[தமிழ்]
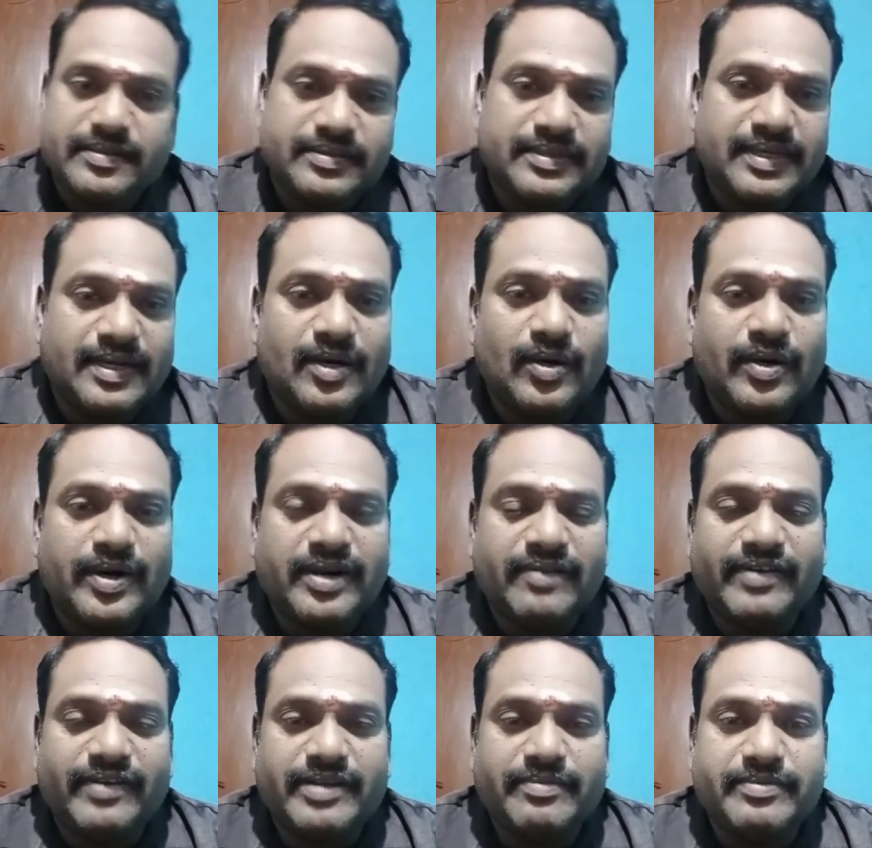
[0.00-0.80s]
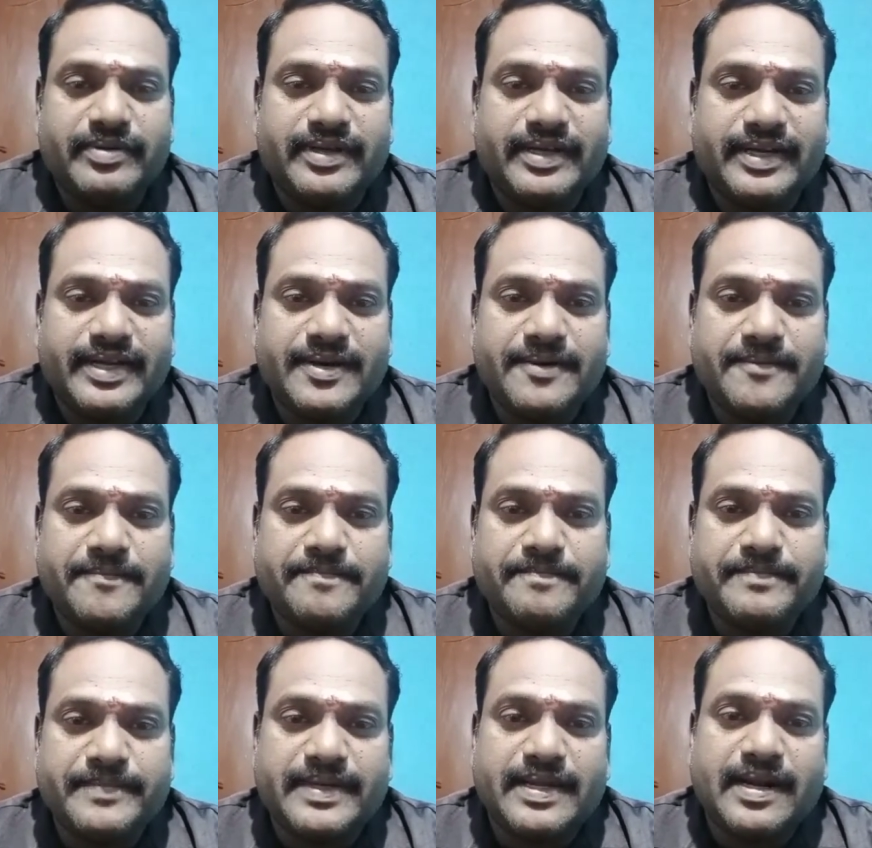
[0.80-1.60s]
தங்களுடன் விடைபெறுகிறேன்
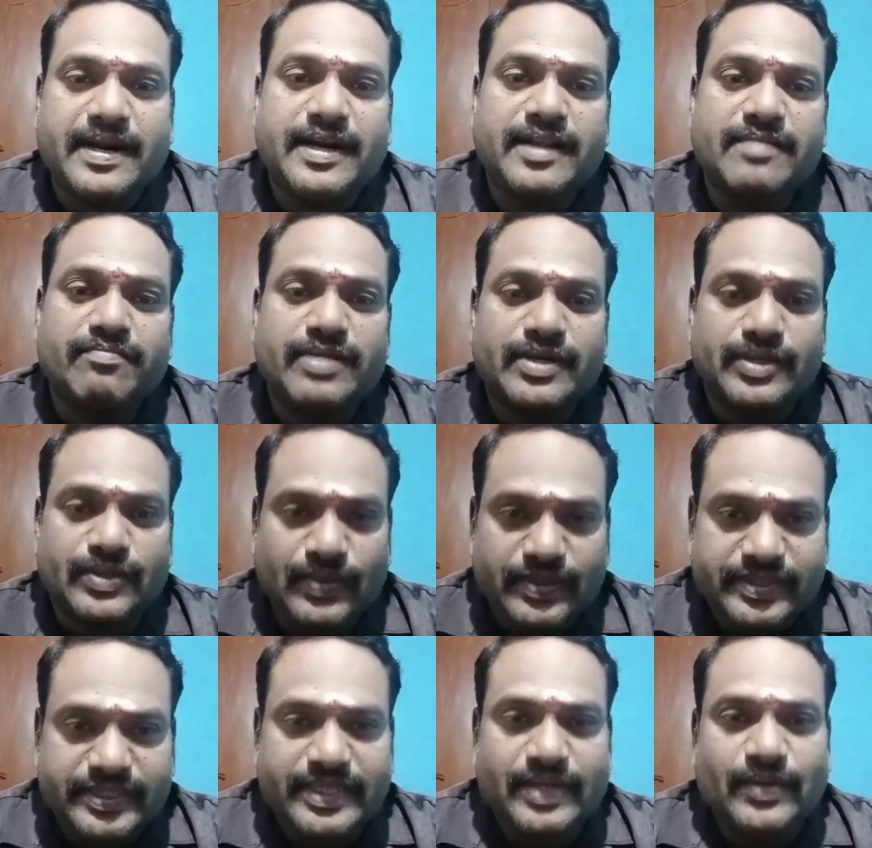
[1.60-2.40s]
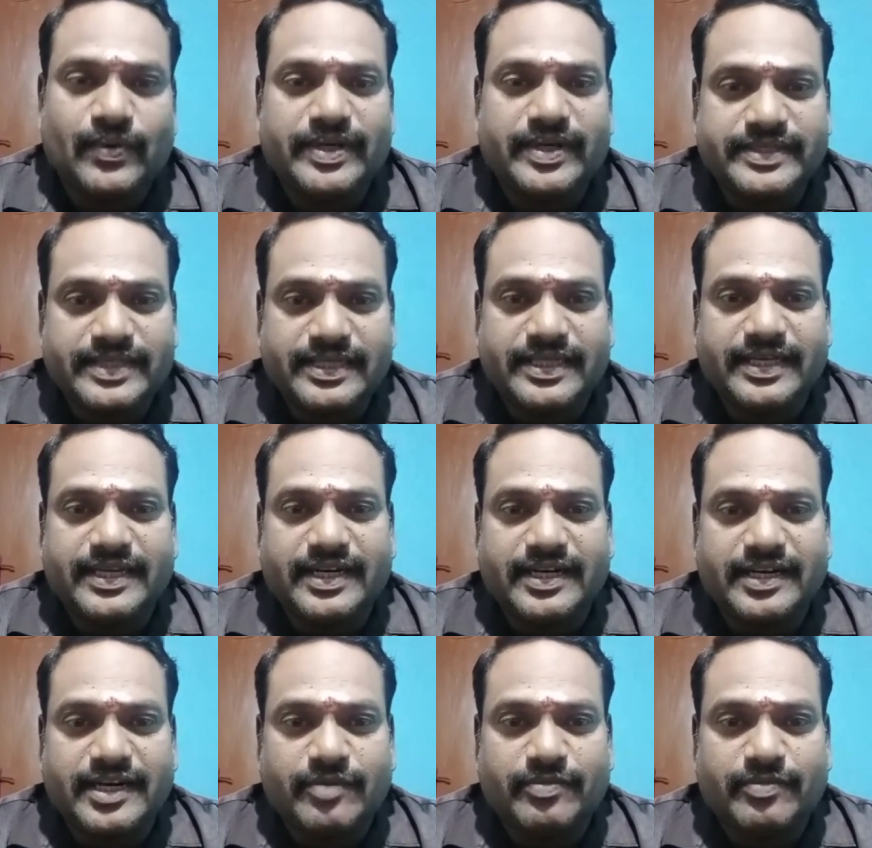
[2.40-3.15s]
நாளை மற்றொரு செய்தியில் உங்களை சந்திக்கிறேன்